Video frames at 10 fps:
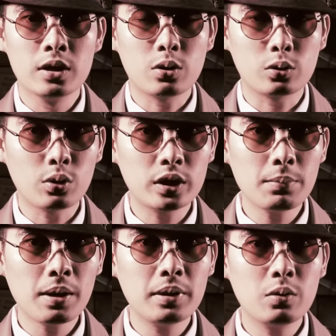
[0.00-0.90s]
ส่วนคน
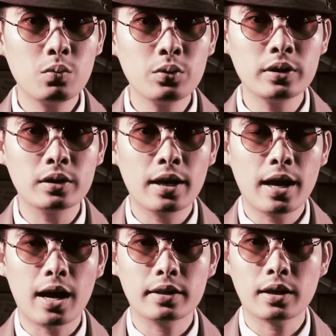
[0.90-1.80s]
ที่ไม่มีหุ้น
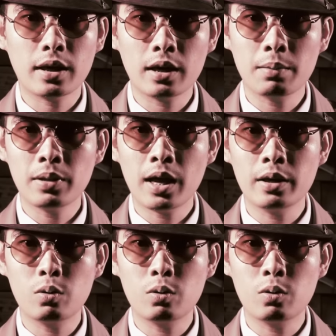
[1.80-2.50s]
หากจะเก็งกำไร